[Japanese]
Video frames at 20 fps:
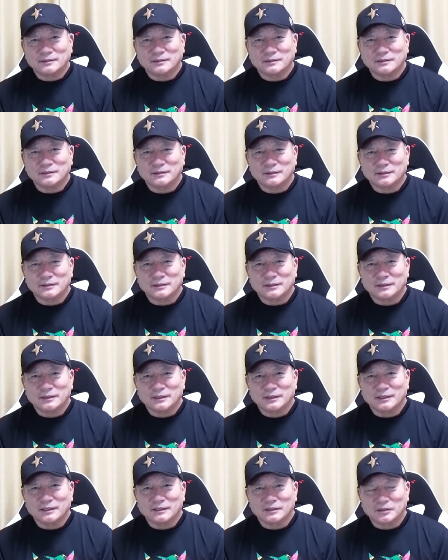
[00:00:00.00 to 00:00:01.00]
ヒットということ
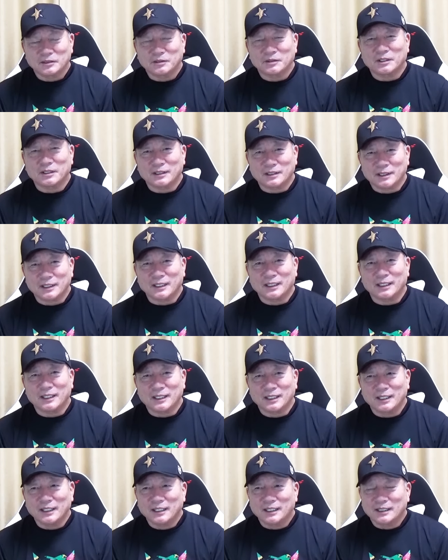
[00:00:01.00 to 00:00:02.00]
でね、はい、そうだね、
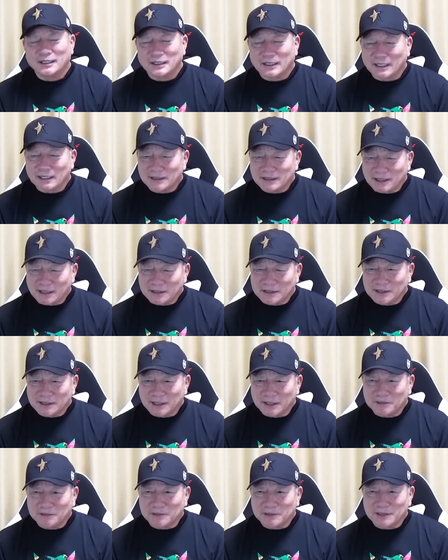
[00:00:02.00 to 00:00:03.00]
はい、だからジャッジ
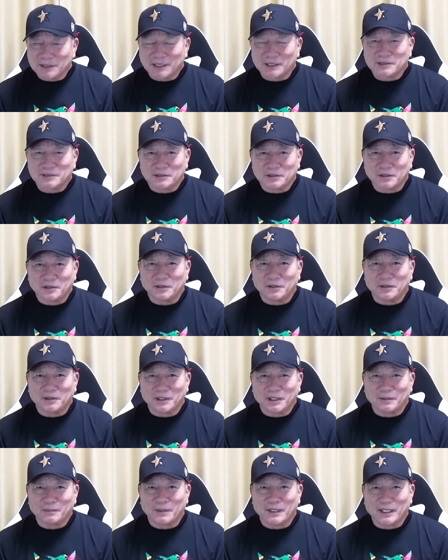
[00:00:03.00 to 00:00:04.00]
が打ち出す
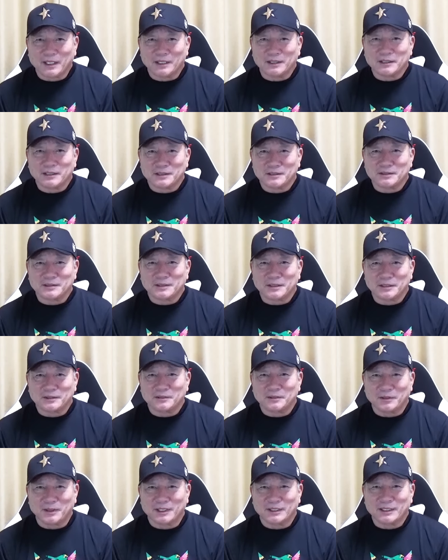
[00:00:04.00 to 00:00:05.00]
とやっぱりヤンキースっていう
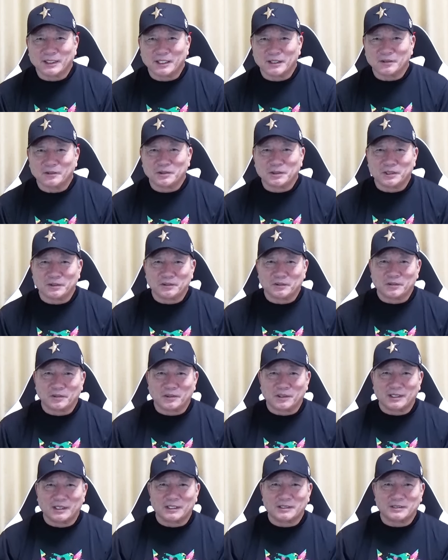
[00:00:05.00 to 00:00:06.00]
のは大量点を
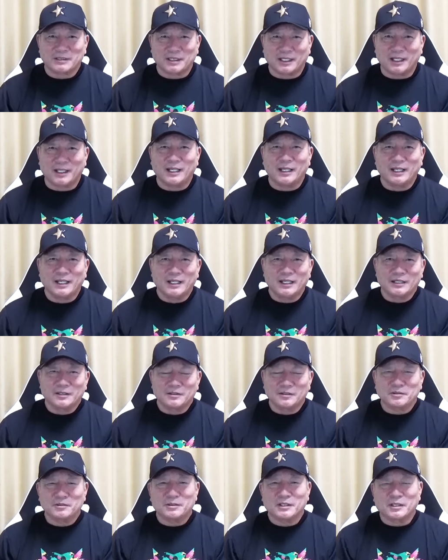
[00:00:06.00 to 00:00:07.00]
取り出してく
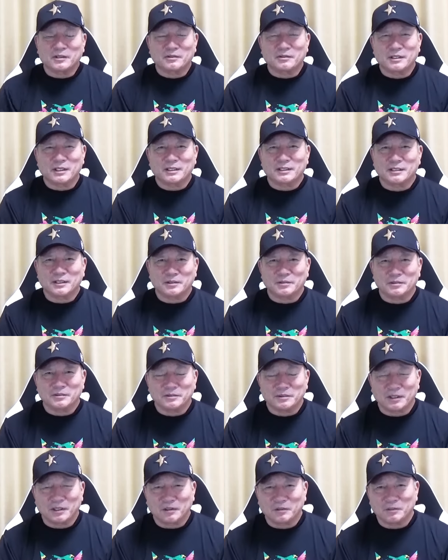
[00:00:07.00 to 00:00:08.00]
るんだろうなっていうふ
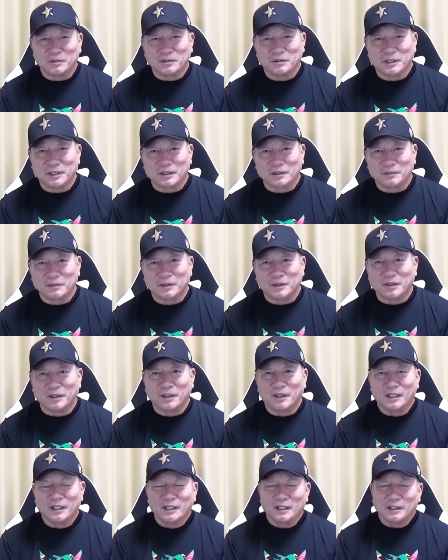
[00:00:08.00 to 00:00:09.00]
うには思うけども、はい、